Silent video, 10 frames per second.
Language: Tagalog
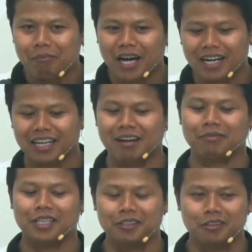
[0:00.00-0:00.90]
paragraph
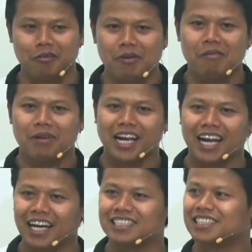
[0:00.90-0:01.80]
na ito, ito yung mga
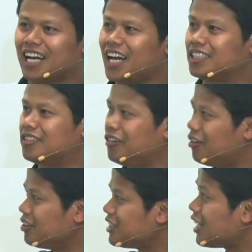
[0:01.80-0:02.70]
malalakas na kaso,
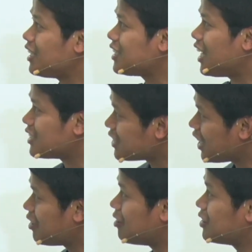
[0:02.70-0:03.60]
11 tsaka
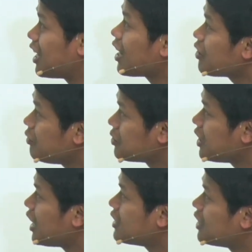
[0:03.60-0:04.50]
5, drug
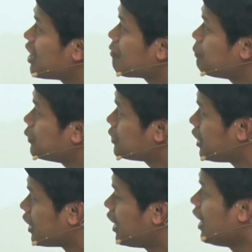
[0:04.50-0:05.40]
using at drug
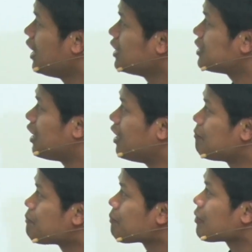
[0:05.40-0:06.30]
pushing. Sa
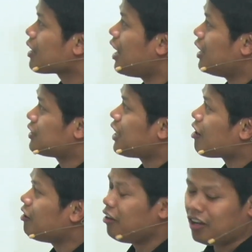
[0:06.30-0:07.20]
so, uh, ah,
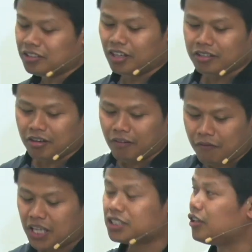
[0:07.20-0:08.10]
Second London
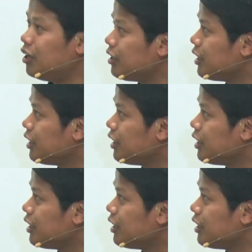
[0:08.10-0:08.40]
Confession,